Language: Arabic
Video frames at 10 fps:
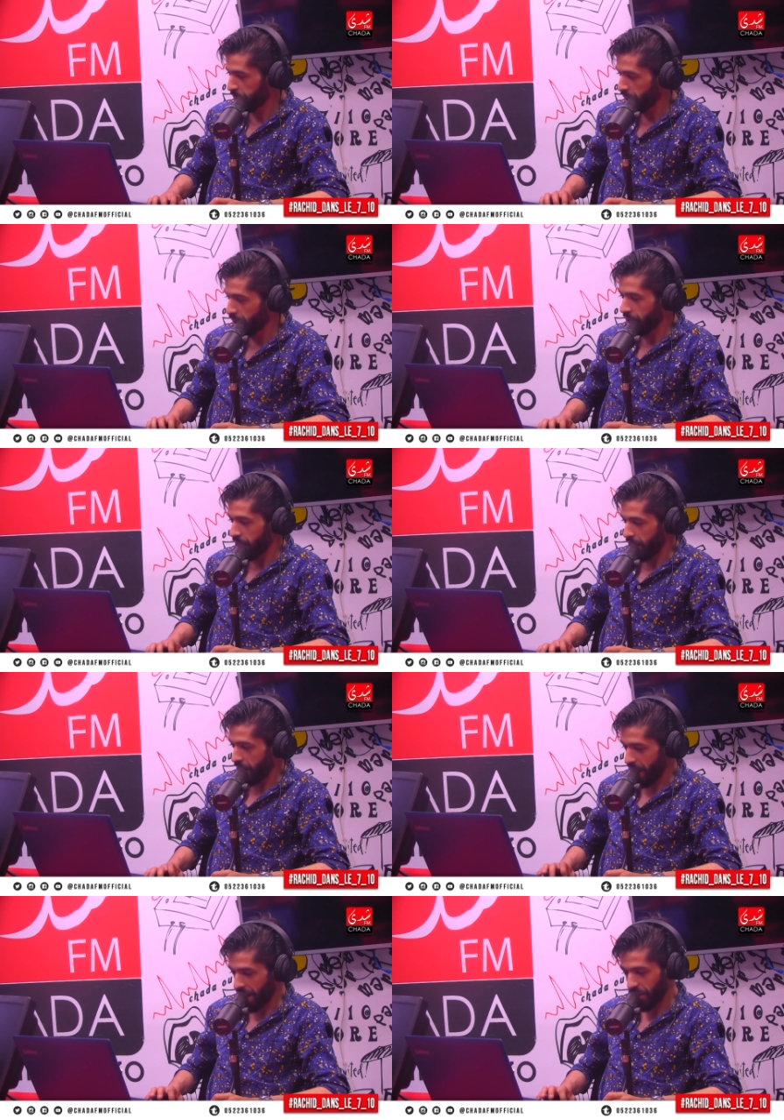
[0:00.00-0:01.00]
لا
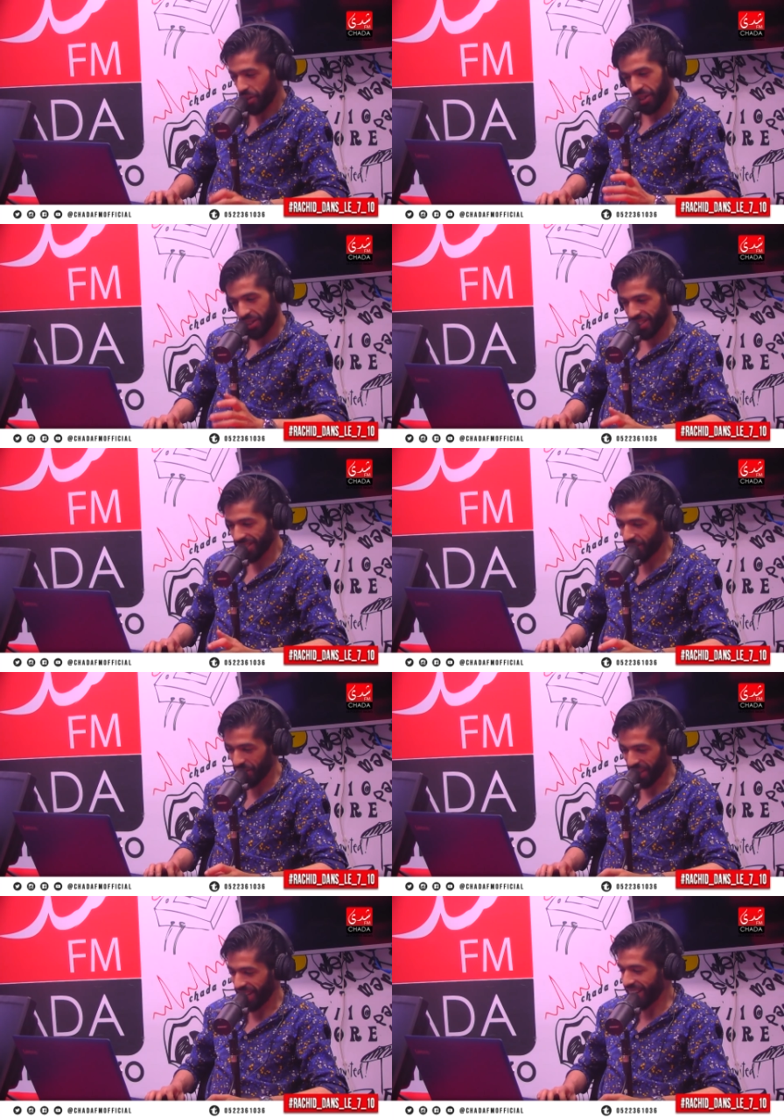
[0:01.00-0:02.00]
الوغ
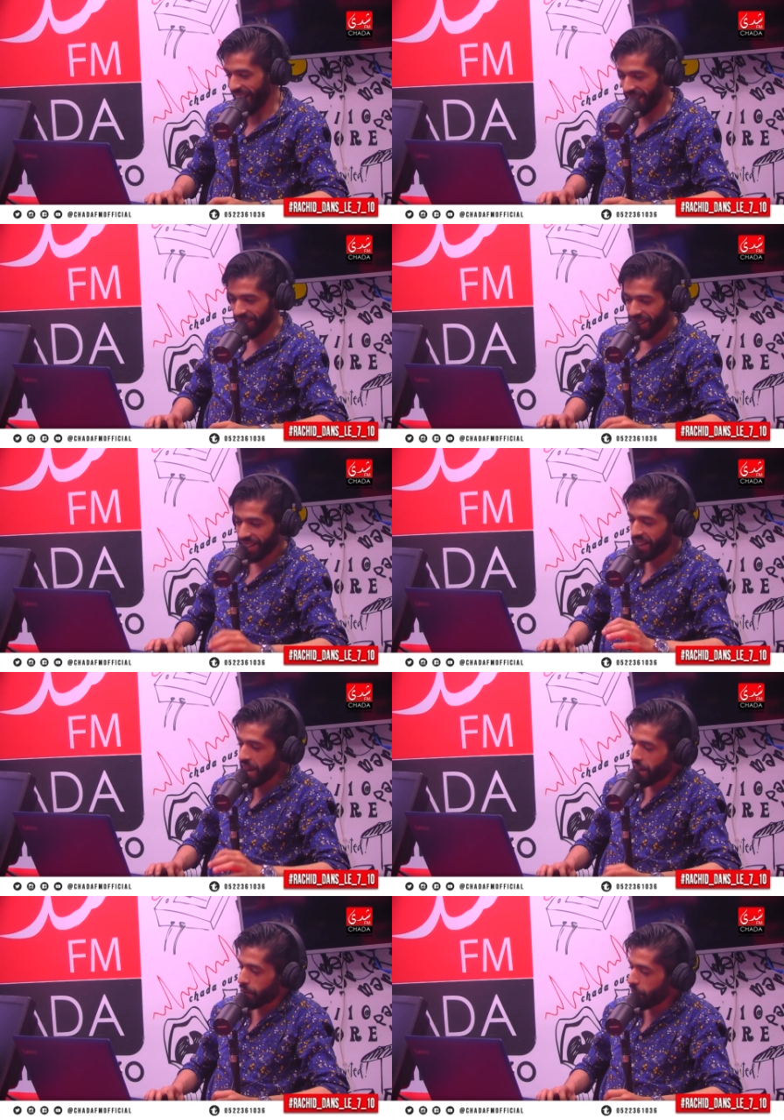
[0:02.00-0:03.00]
اوكي هذا كان
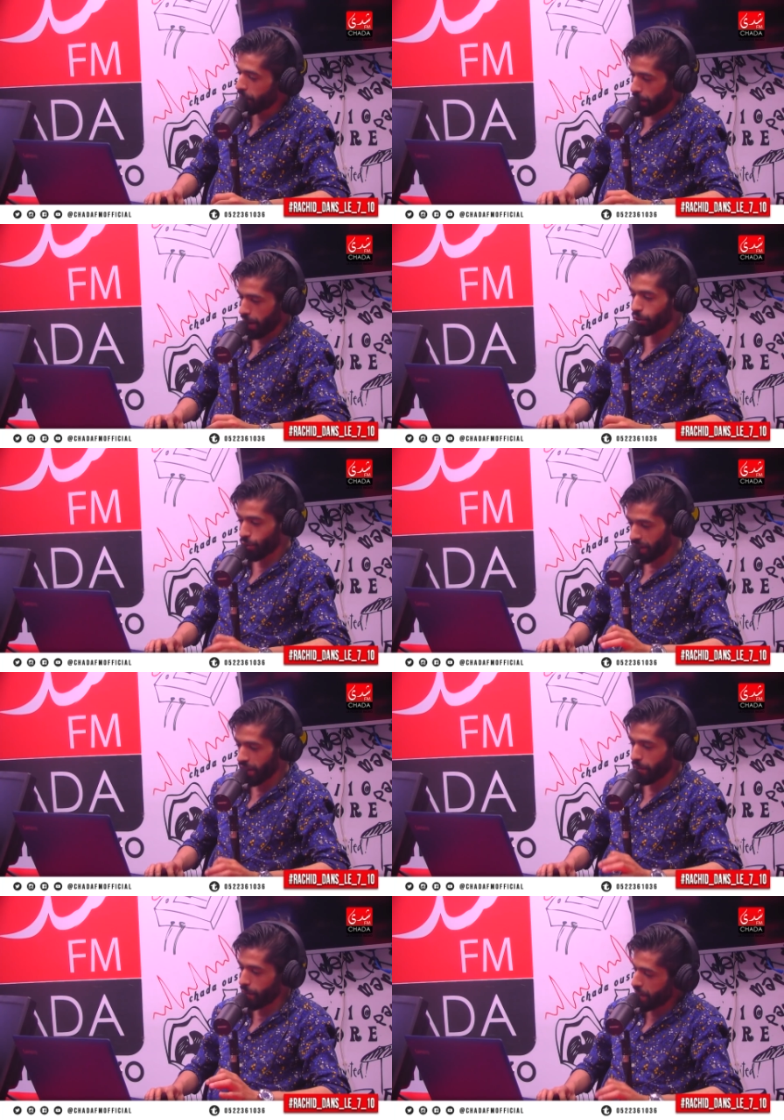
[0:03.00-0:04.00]
حاكم
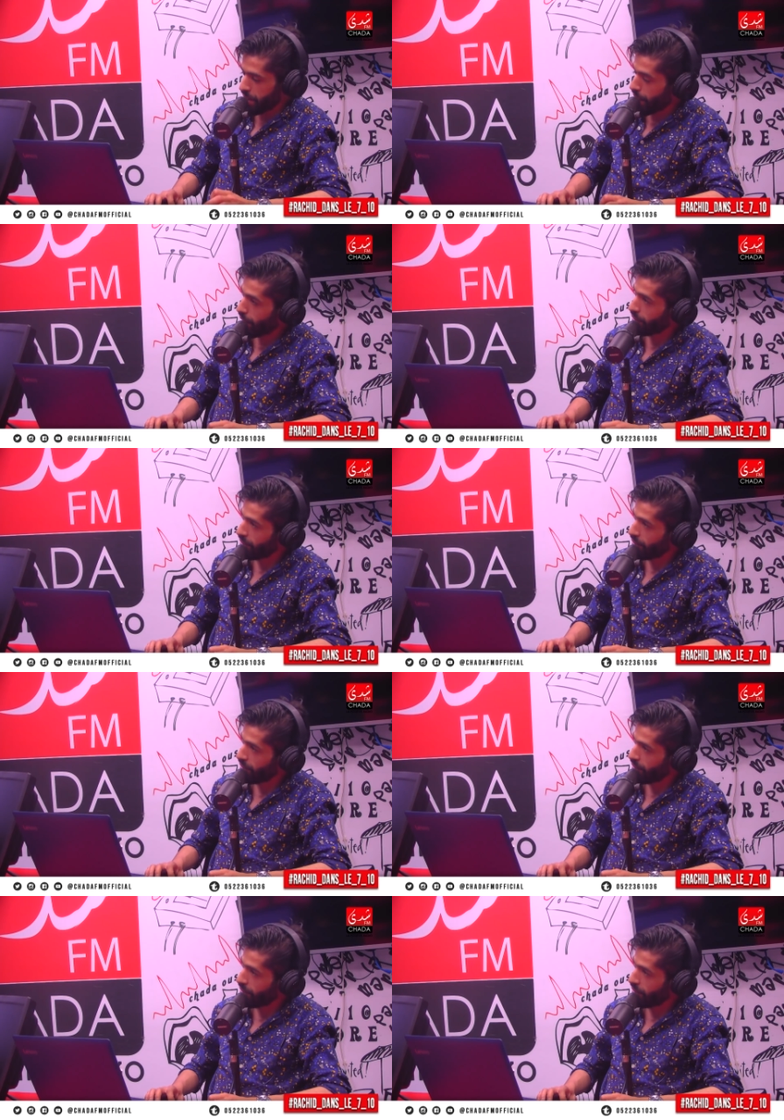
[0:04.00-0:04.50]
الامبراطوريه الماليه